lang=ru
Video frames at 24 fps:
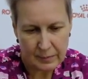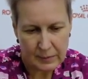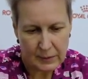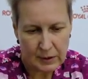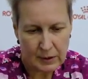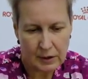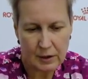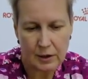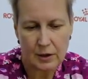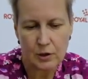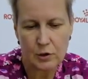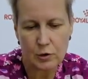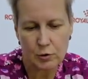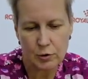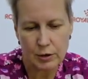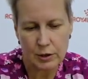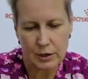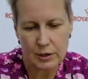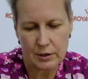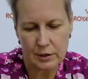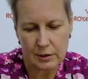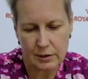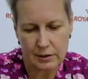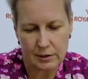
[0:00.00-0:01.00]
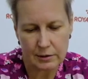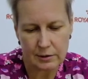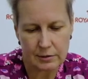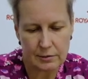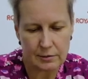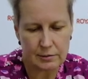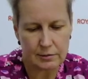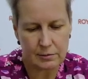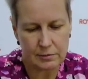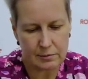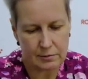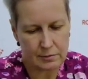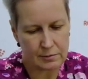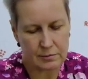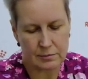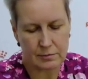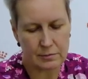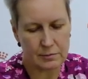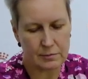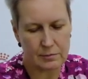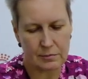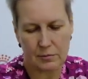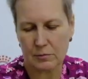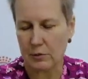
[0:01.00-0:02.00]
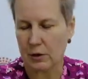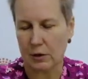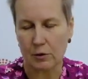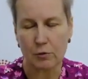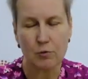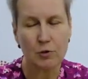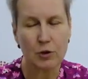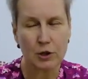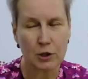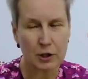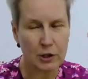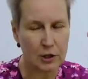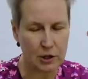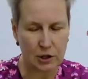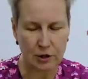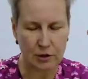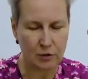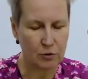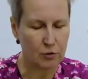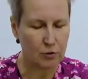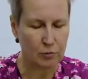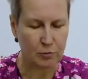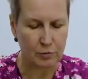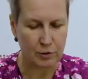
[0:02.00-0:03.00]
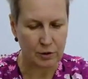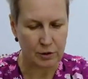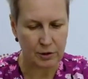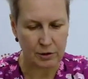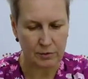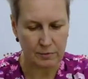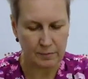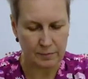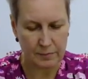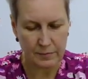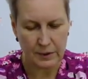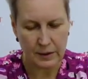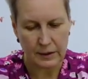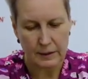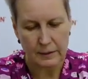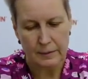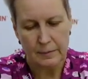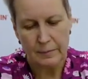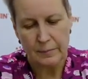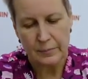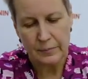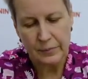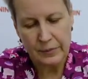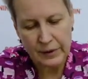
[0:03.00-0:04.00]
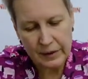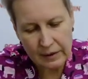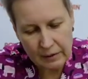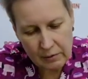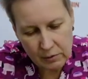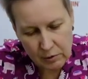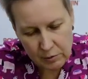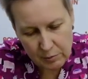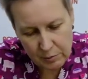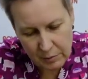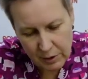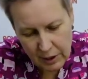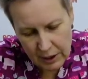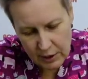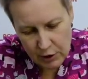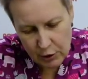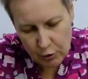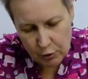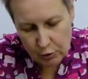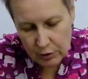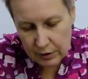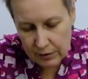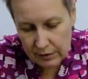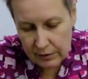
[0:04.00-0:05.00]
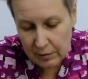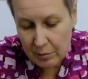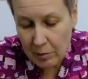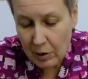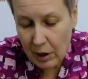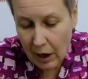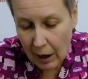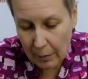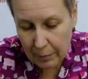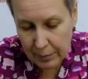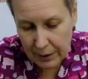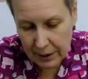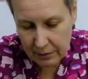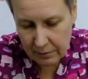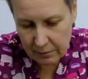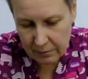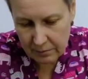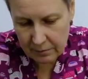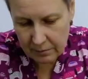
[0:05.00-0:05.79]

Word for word: Хорошо, если... Не, лучше даже не думать. Вот. Мы расчесываем лапки.